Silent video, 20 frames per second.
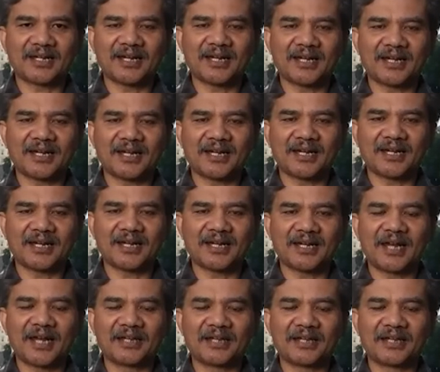
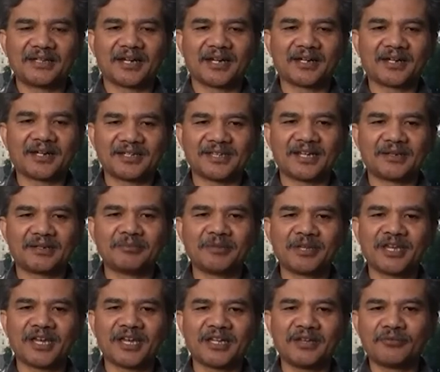hadir di sana.
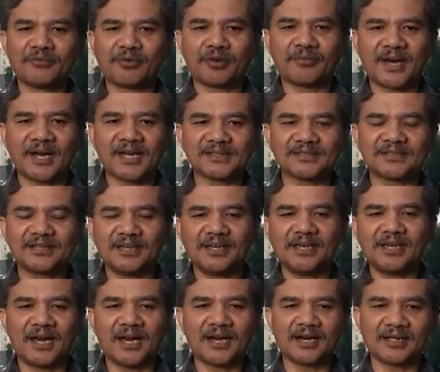Demikian
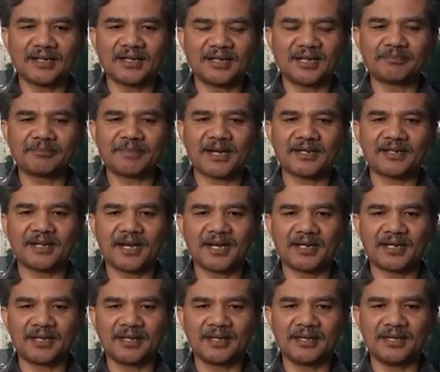informasi yang didapat
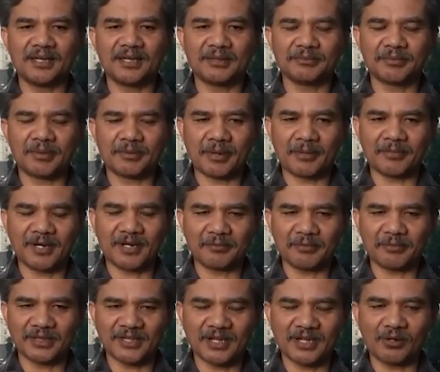dari beberapa
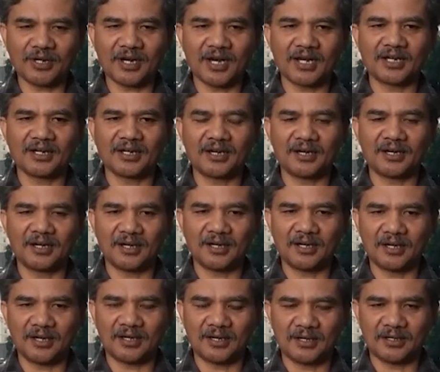berita lokal
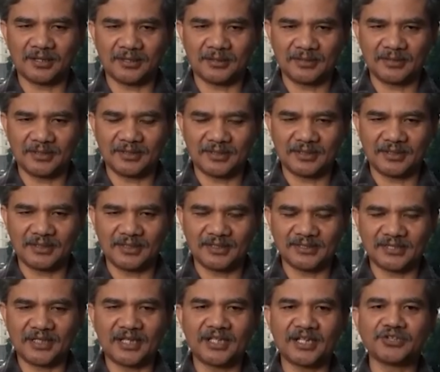uh, di sini
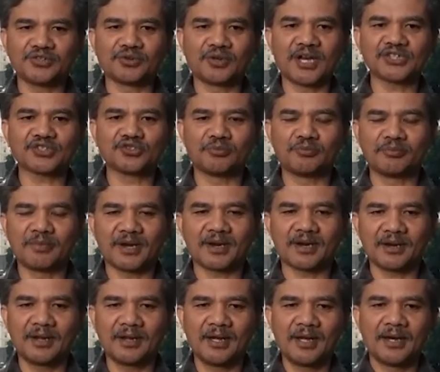dan juga sumber
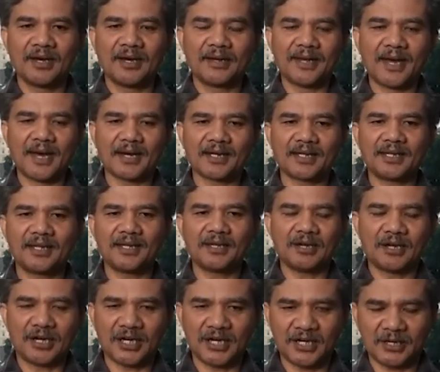dari
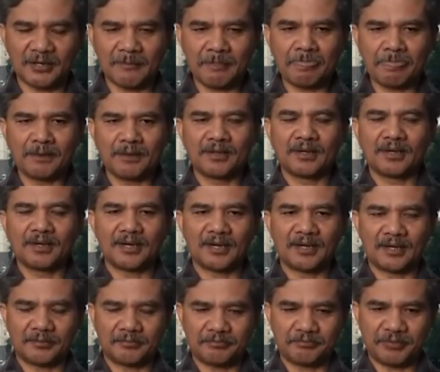uh, uh,
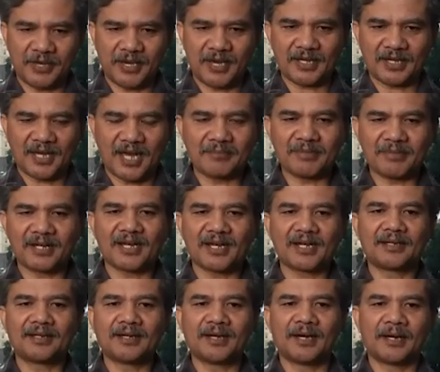pihak
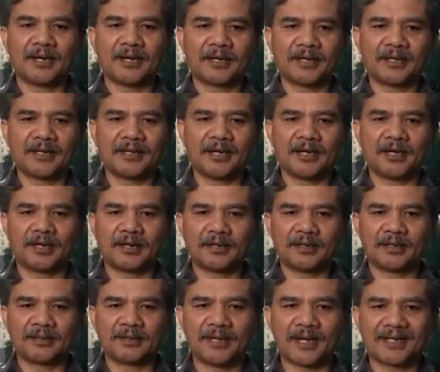keamanan uh, uh,
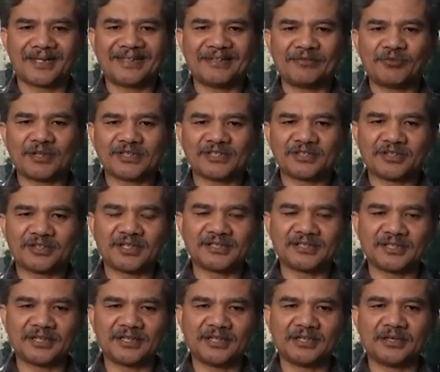dari Washington
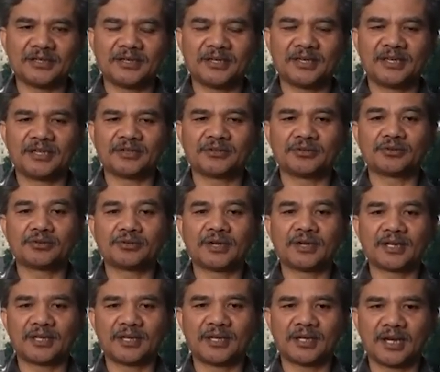DC yaitu
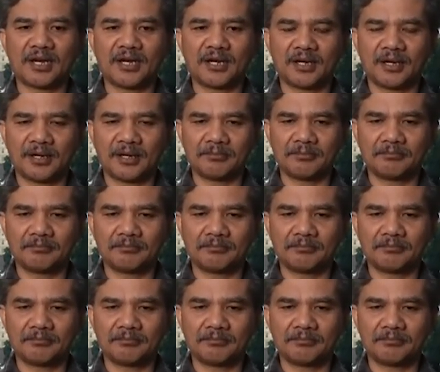dari uh,